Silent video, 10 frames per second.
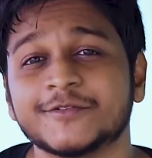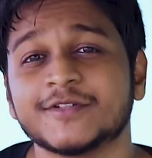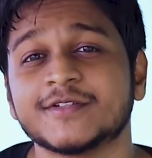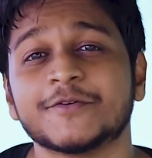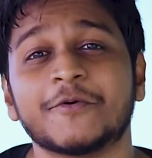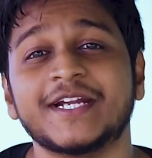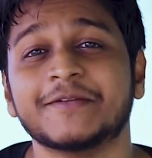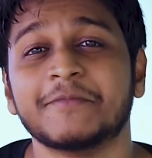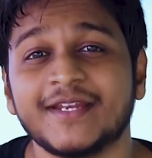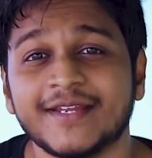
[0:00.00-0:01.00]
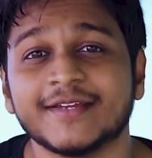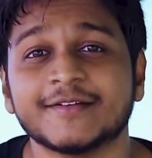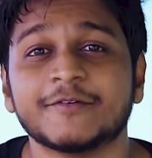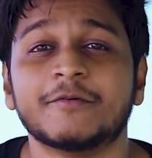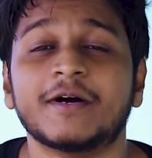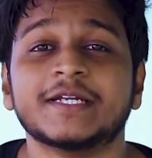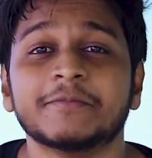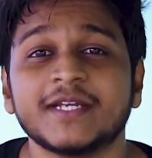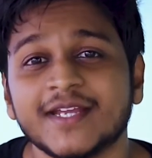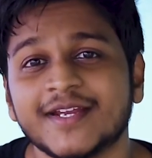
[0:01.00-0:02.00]
వచ్చేసి వైటమిన్ ఏ
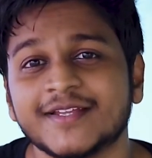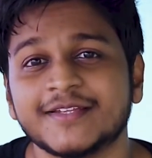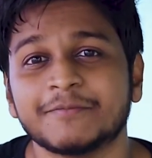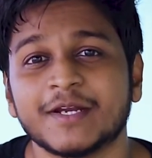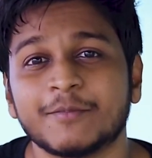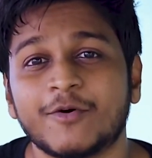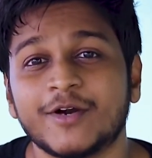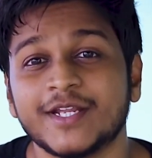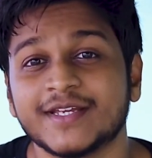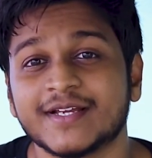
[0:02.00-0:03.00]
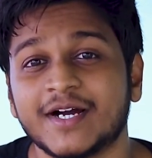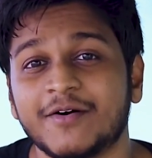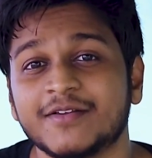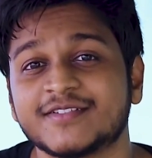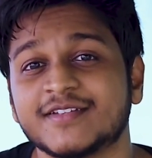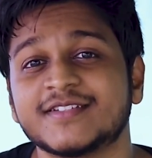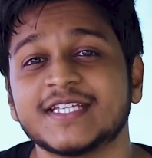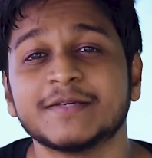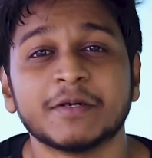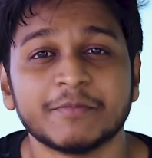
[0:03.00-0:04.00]
వైటమిన్ ఏ అనేది మన బాడీకి కావాల్సిన
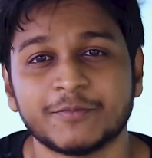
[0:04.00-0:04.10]
సీబమ్ని